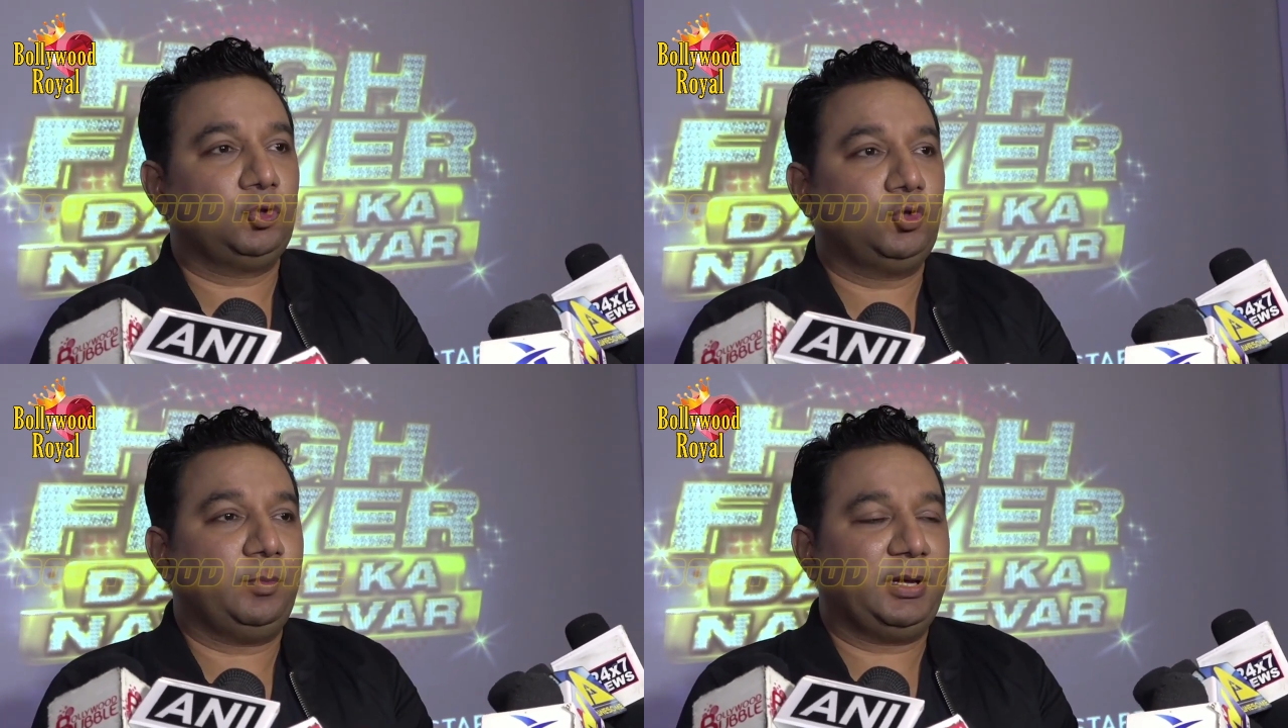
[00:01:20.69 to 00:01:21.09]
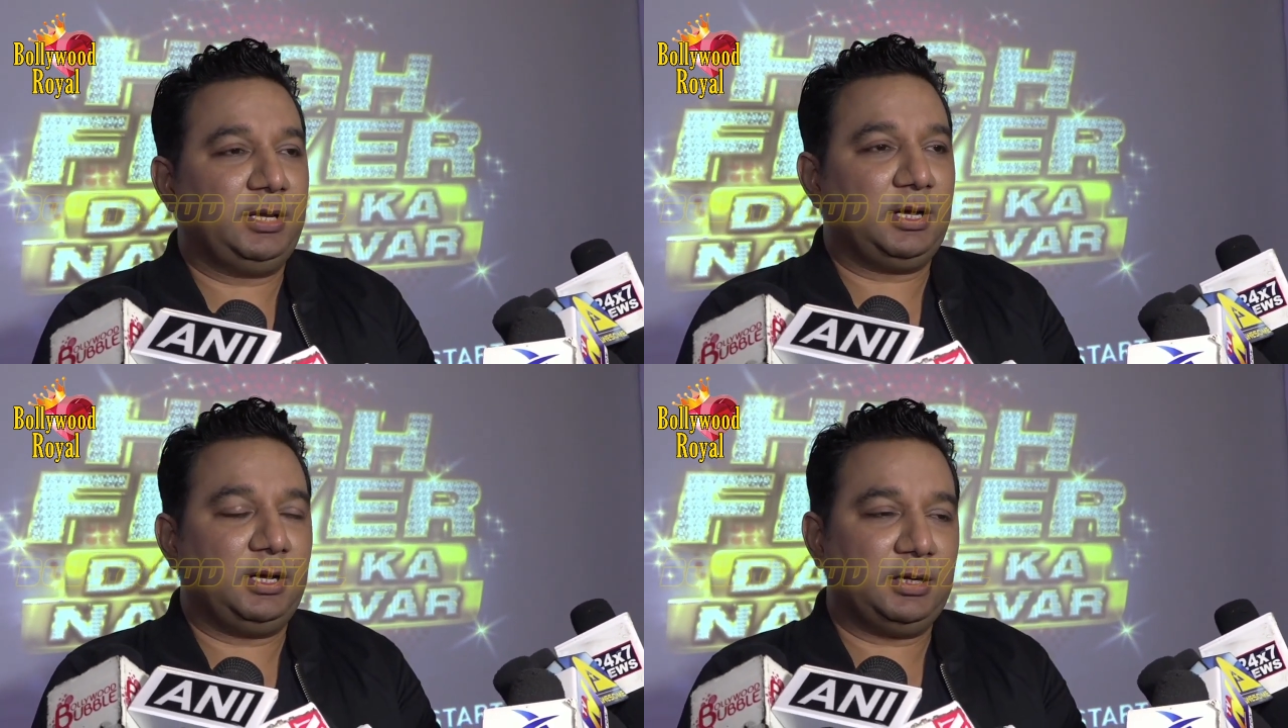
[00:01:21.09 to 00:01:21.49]
तो मैंने
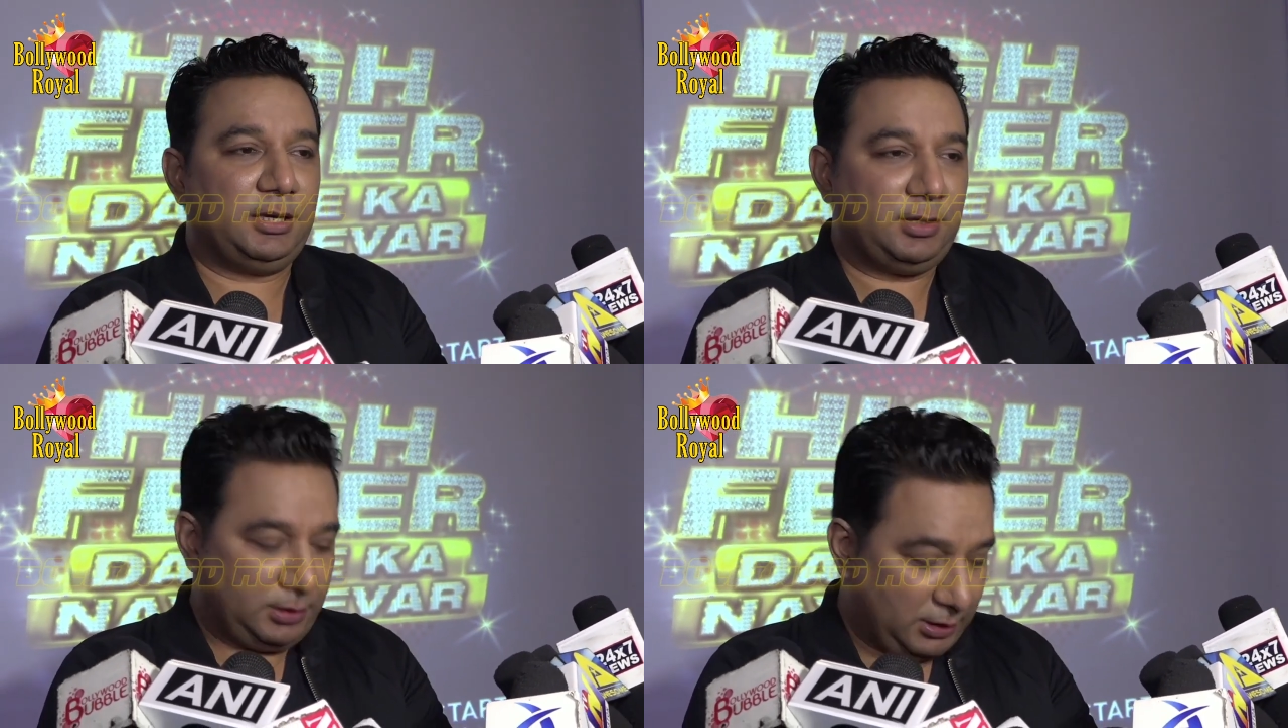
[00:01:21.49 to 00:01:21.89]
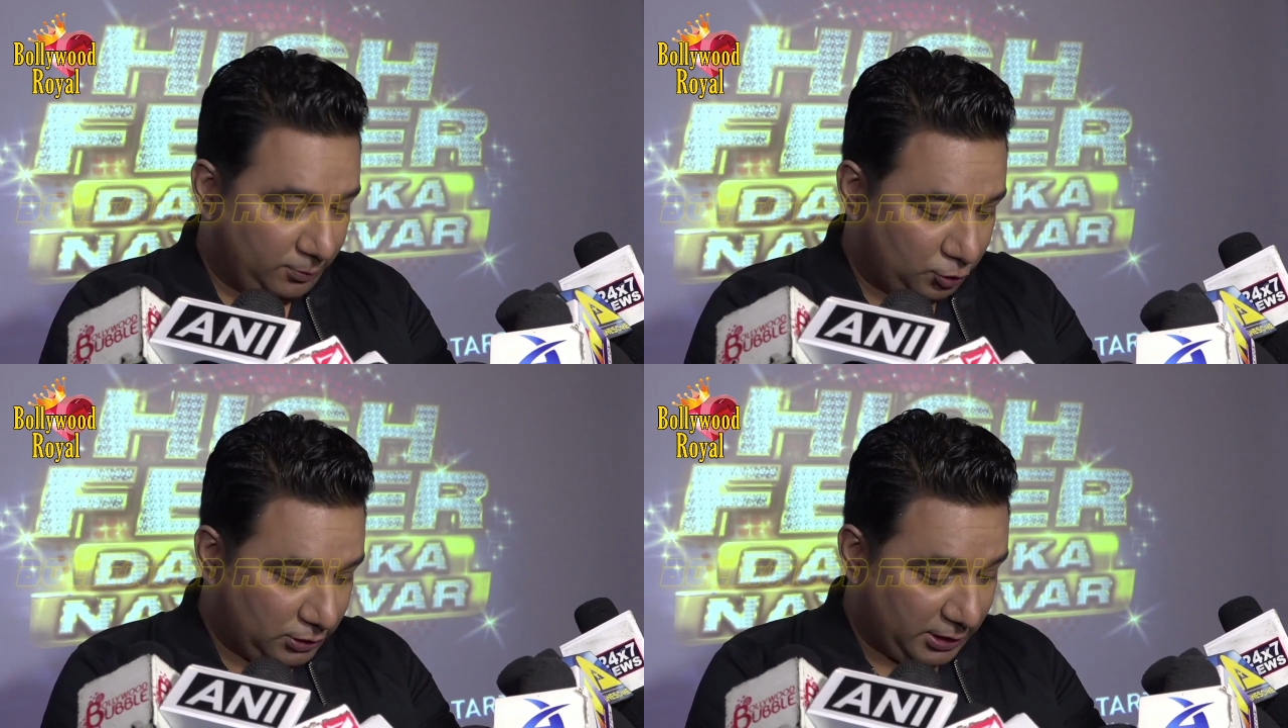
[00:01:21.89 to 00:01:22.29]
कहा कि ये
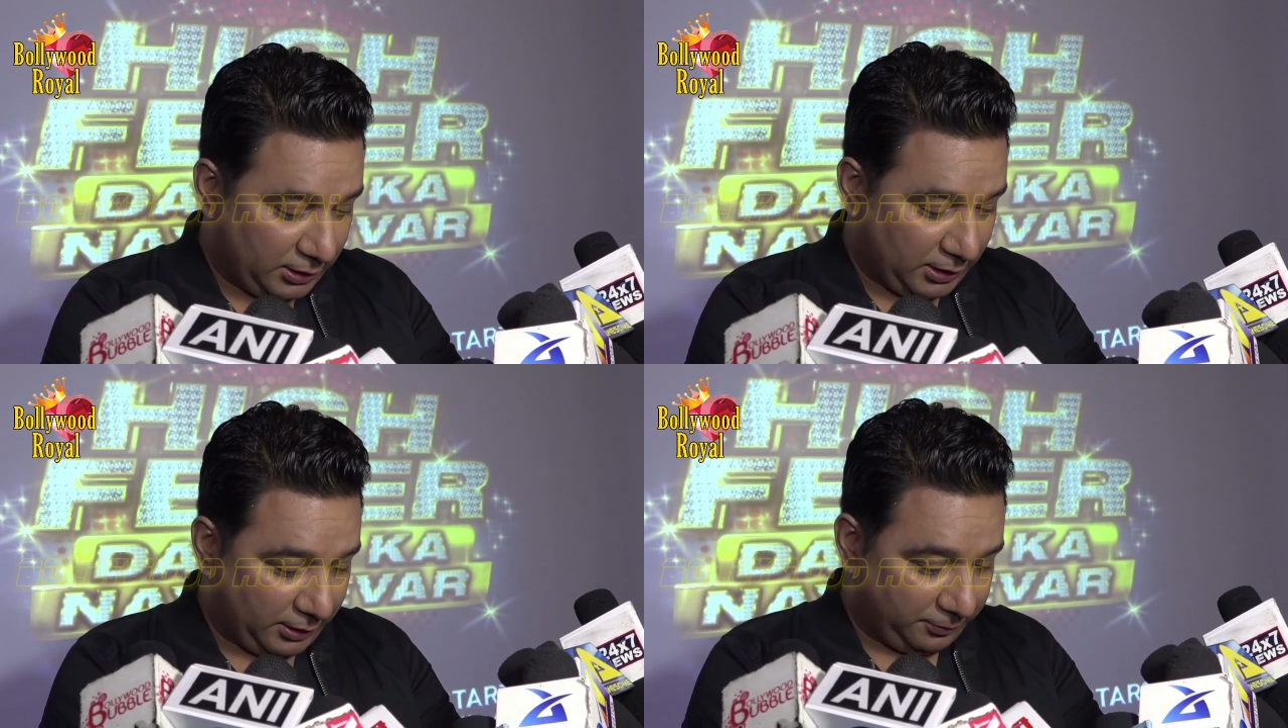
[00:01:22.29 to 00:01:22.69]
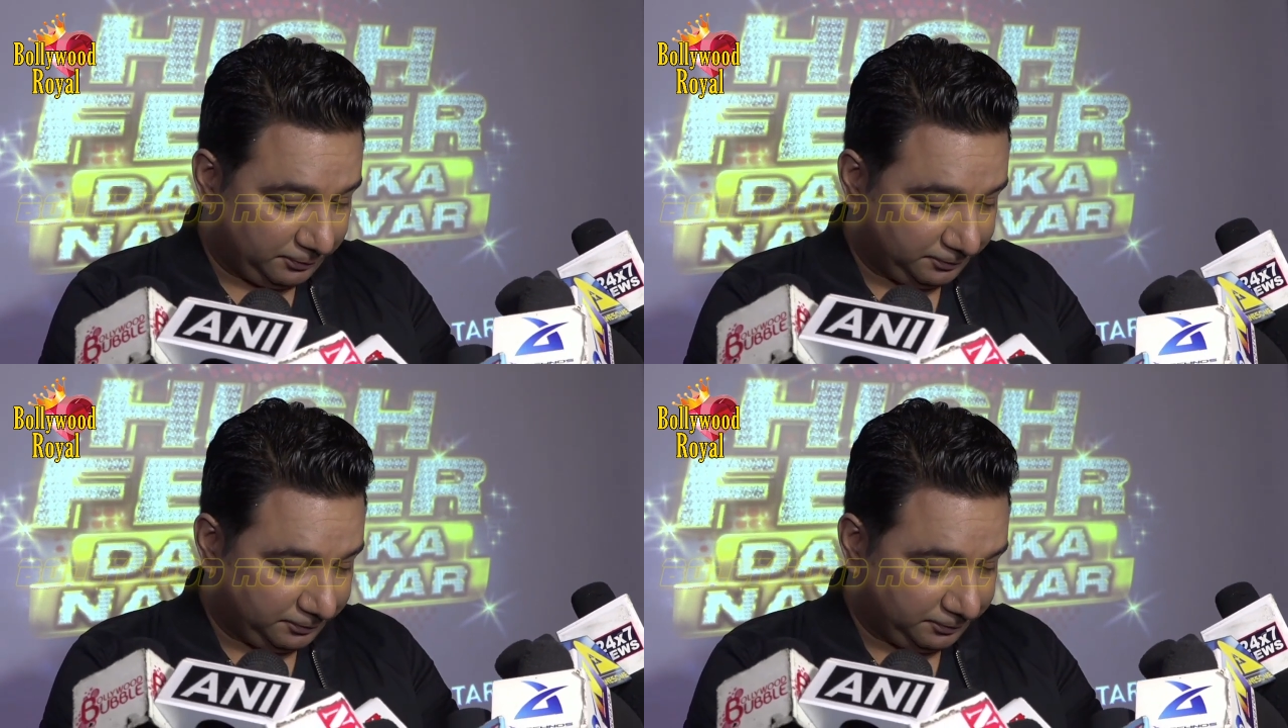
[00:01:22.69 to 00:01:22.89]
मुझे देखना है